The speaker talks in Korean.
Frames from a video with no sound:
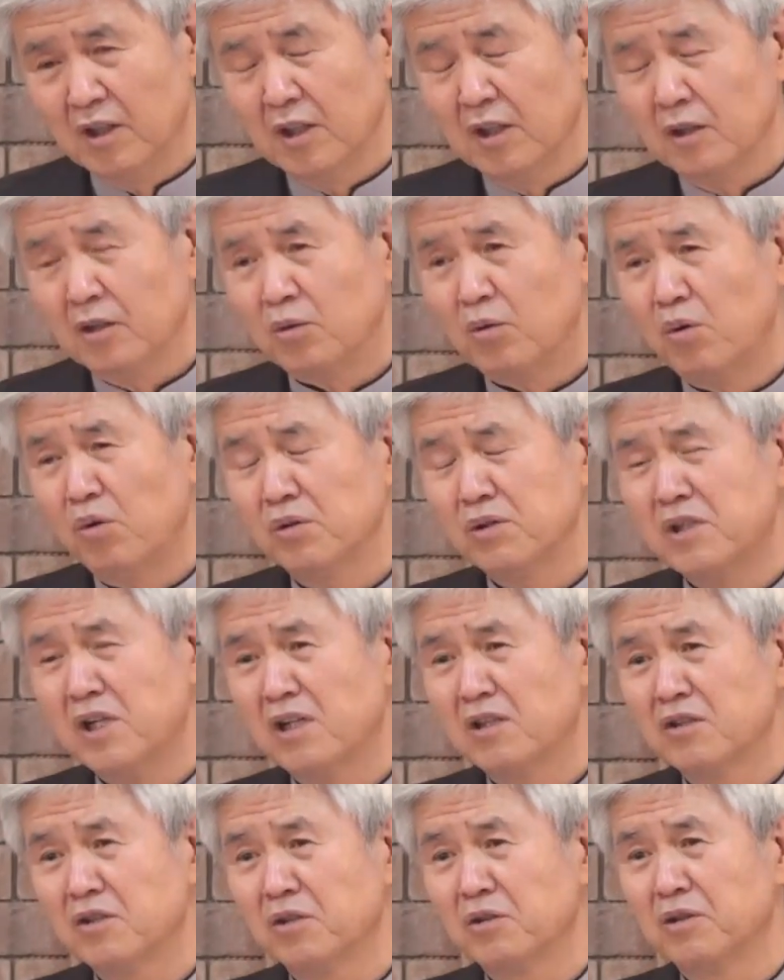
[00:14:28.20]

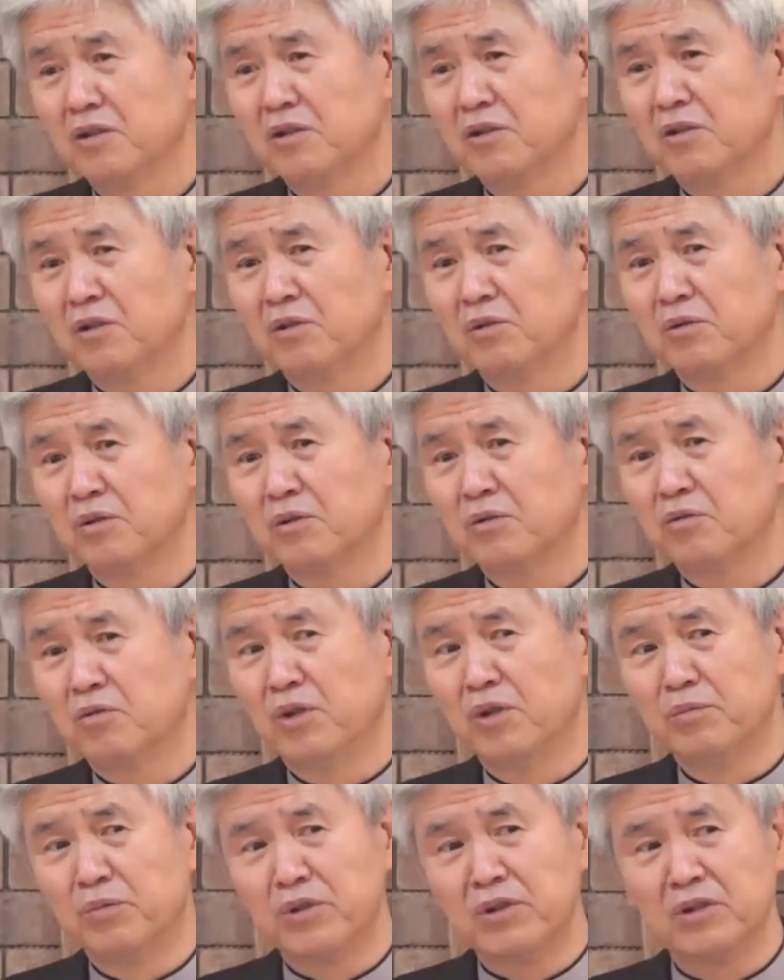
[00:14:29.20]
통상적인 경우는
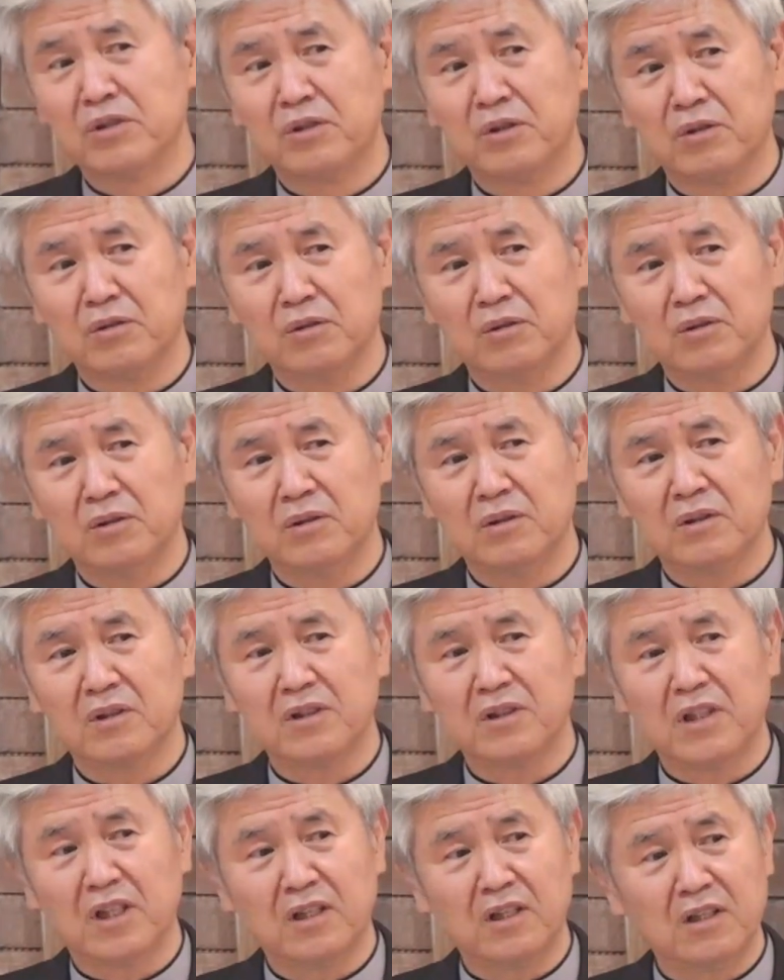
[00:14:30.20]
되물을 경우
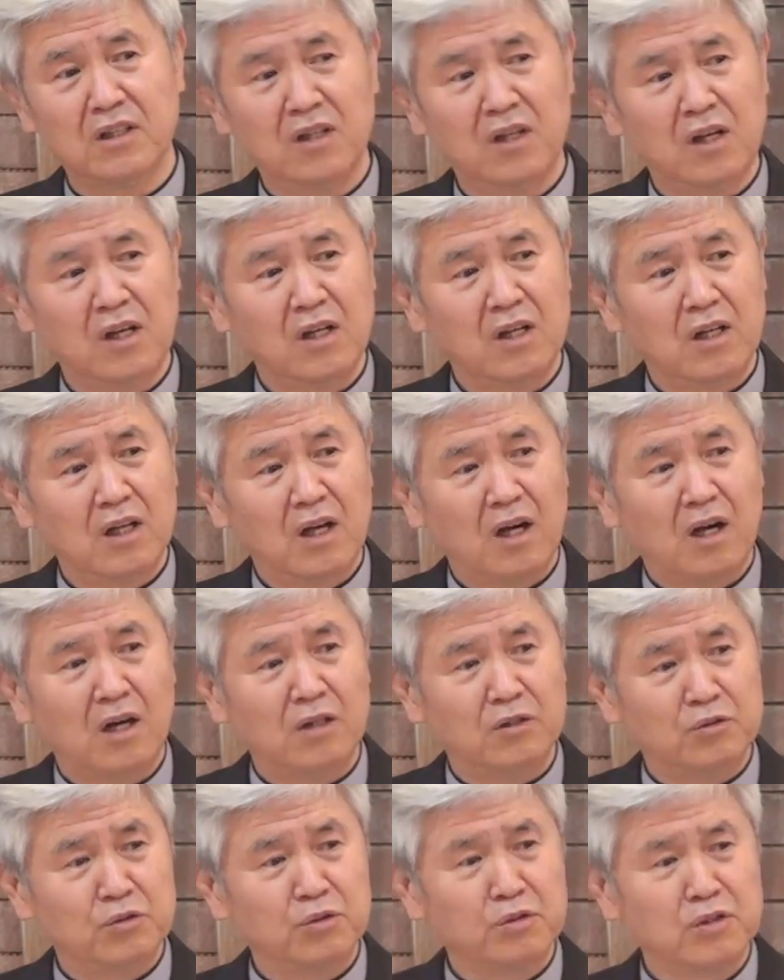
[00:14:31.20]
그냥 아,
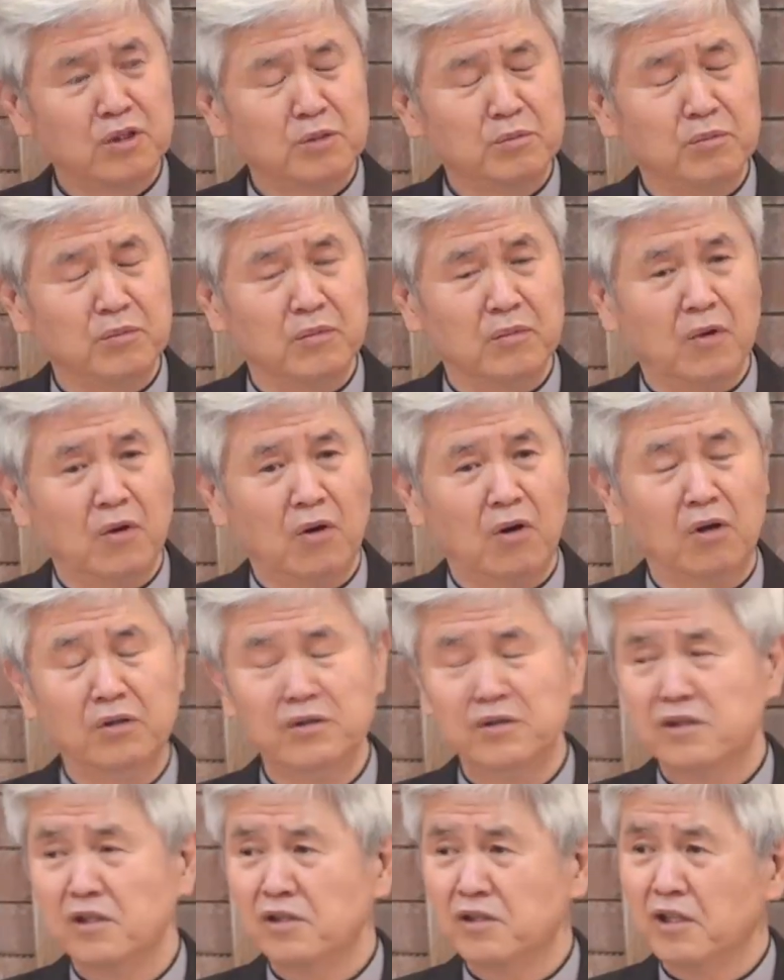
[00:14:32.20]
주님
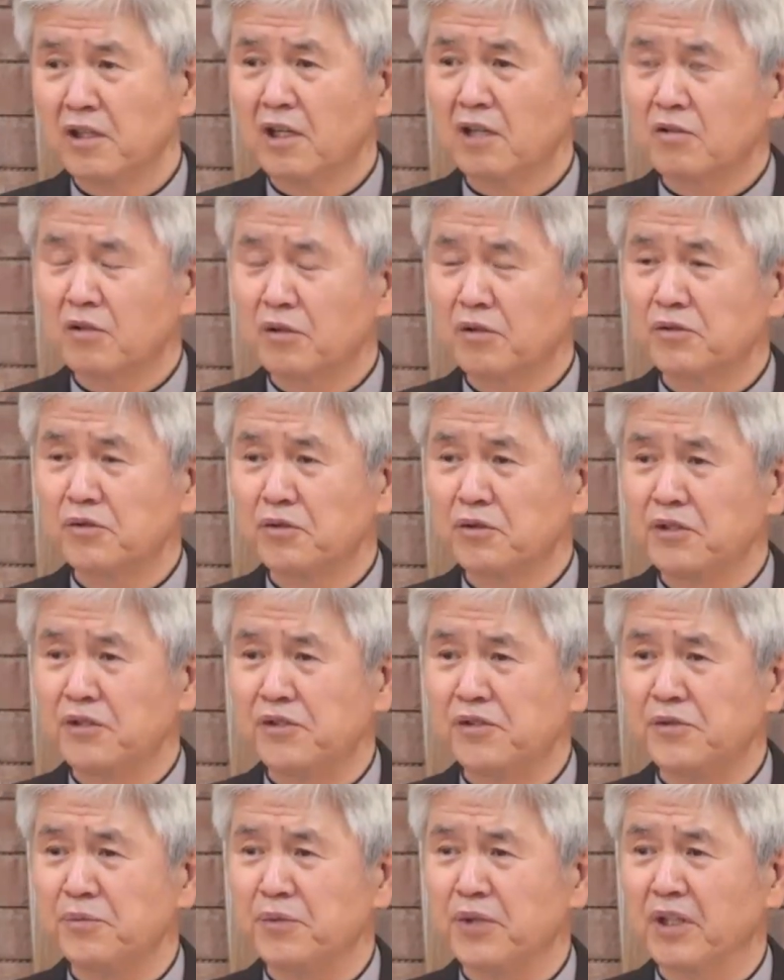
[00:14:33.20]
언제 제가 그런 적이
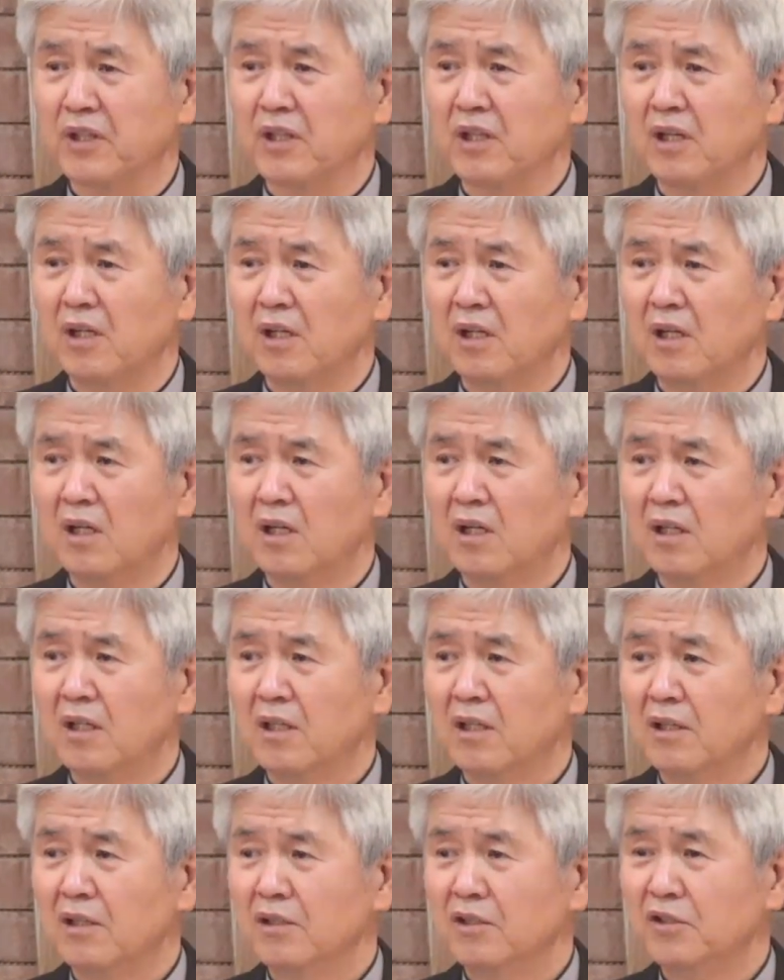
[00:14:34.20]
있습니까?
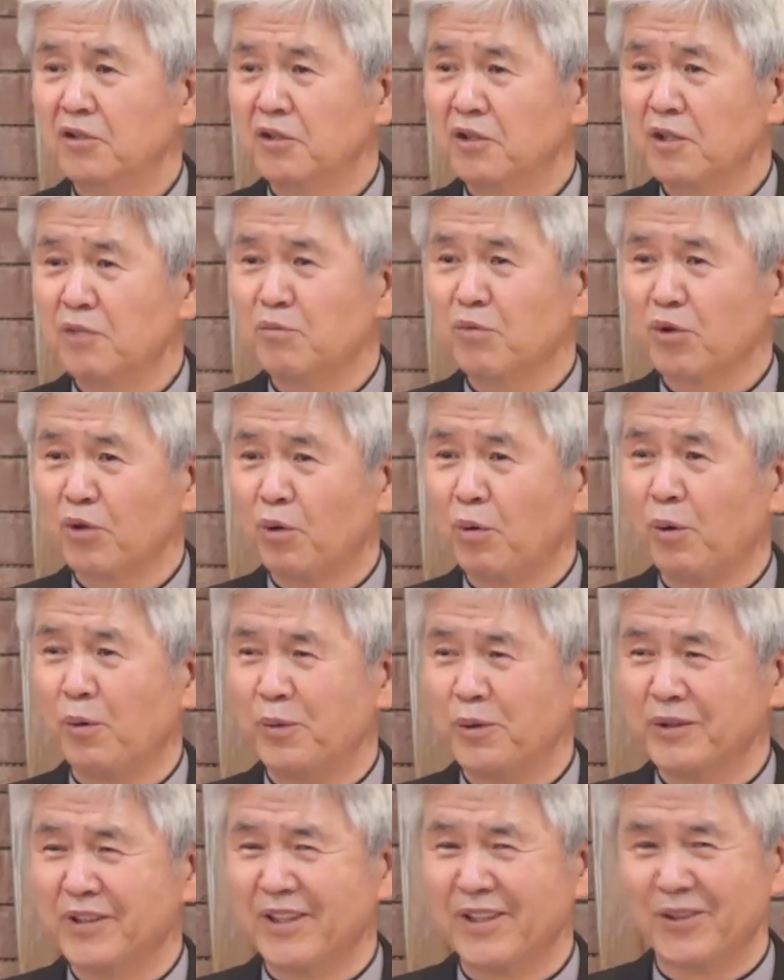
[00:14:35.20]
이렇게
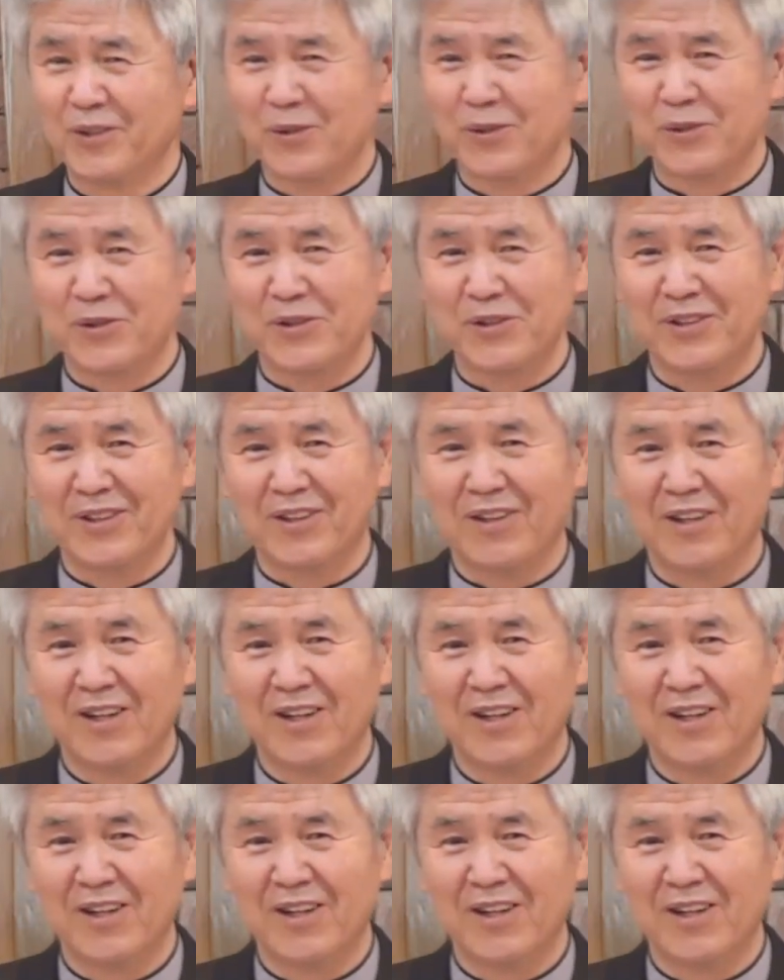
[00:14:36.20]
물어보면 될 것을